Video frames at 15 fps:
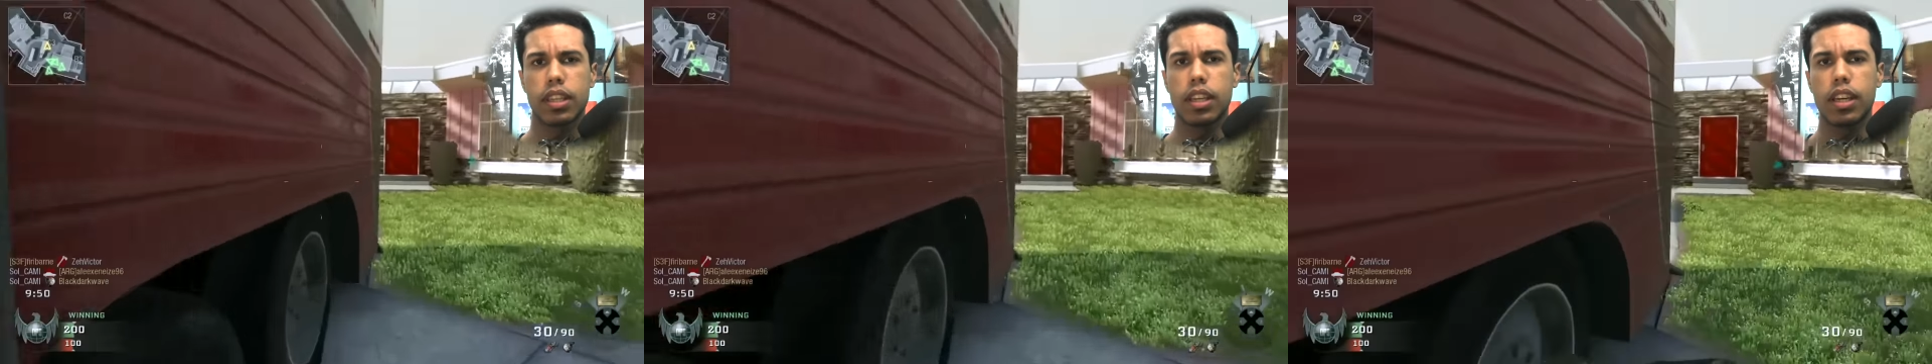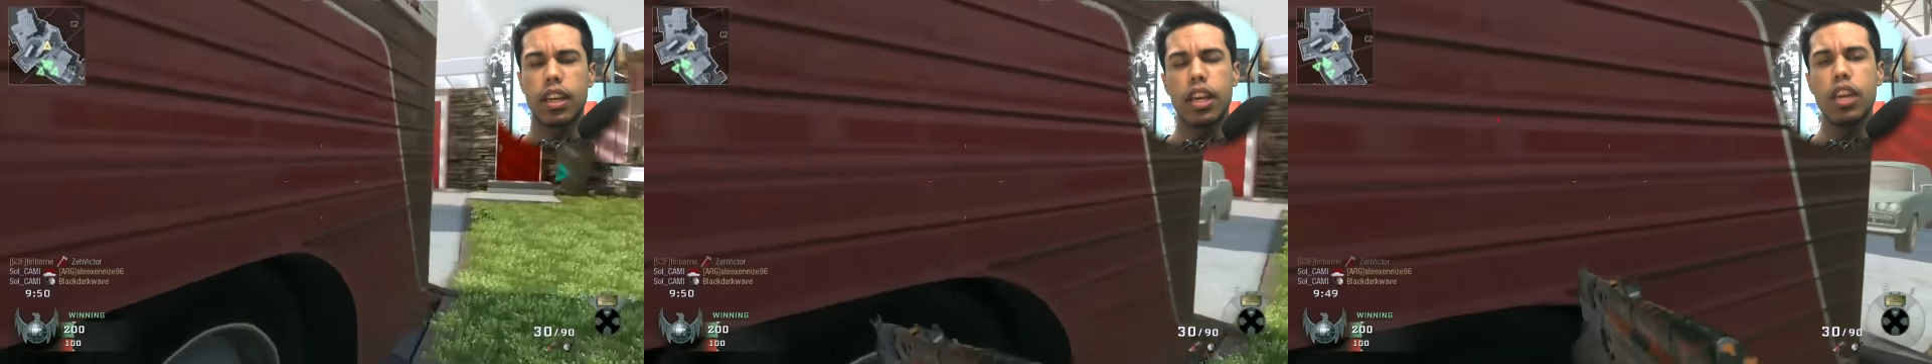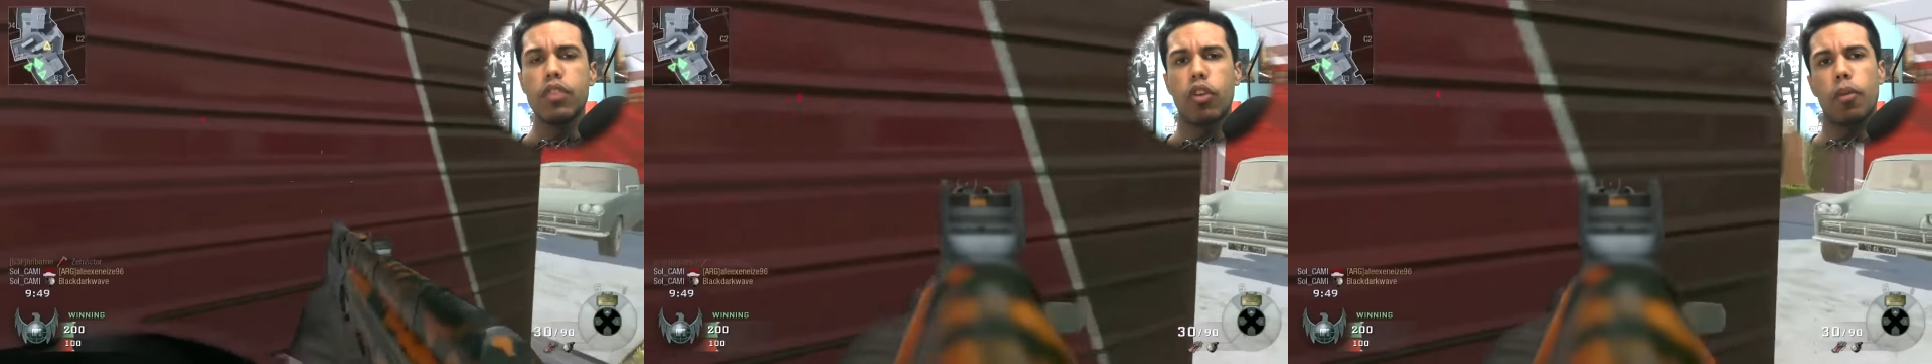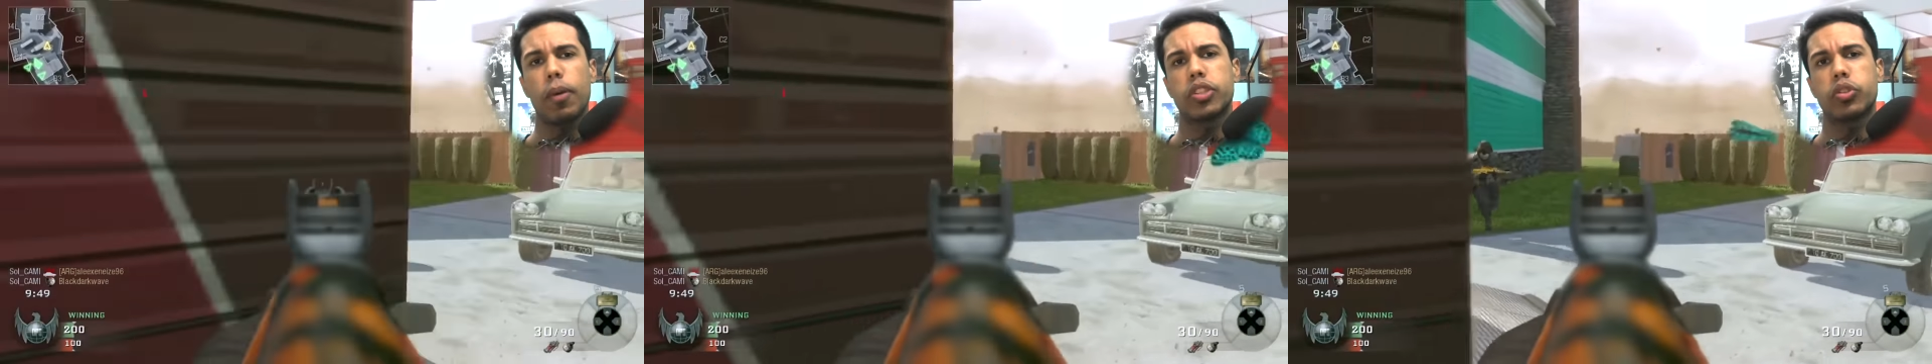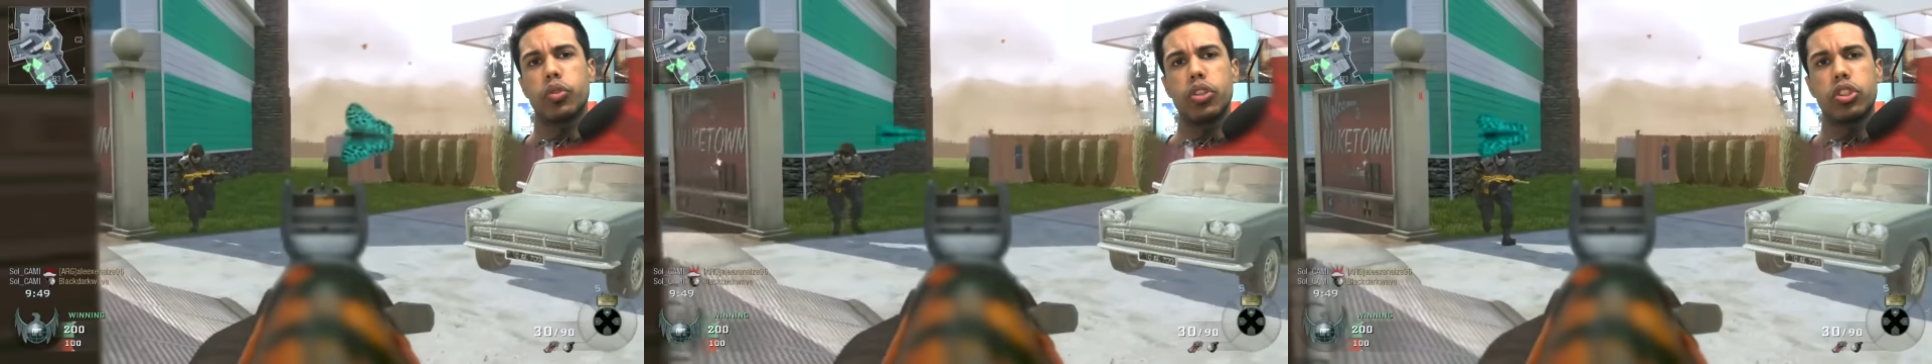aqui
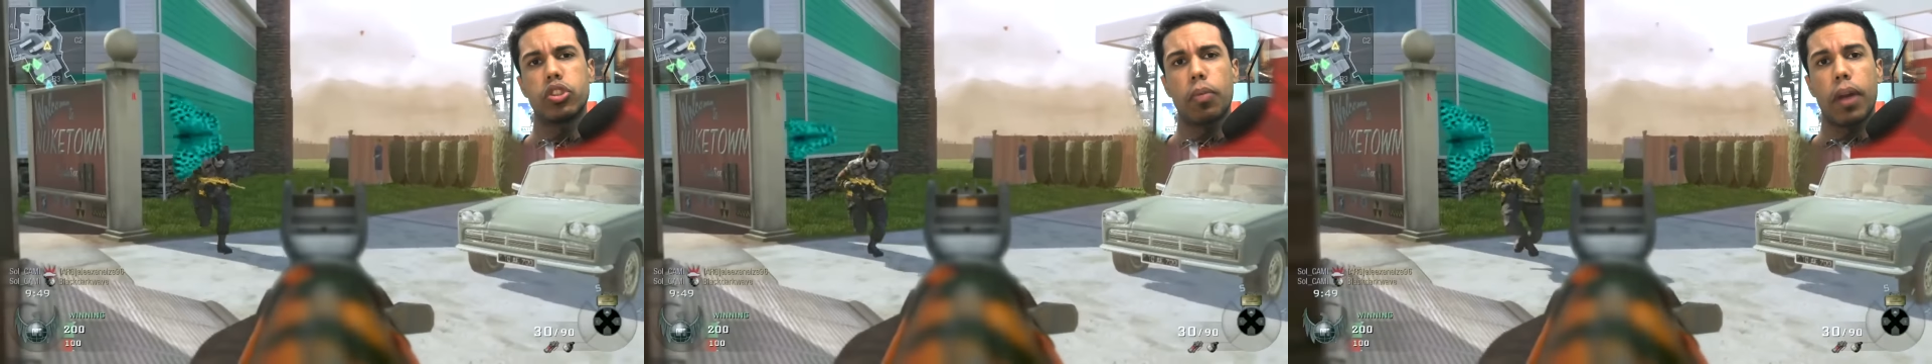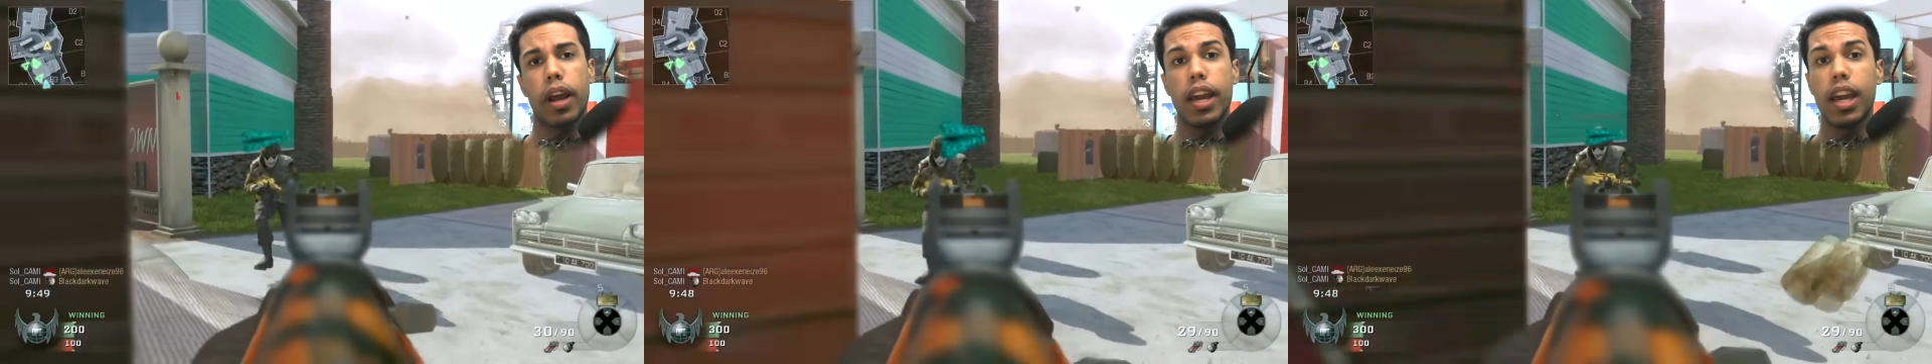informações sobre a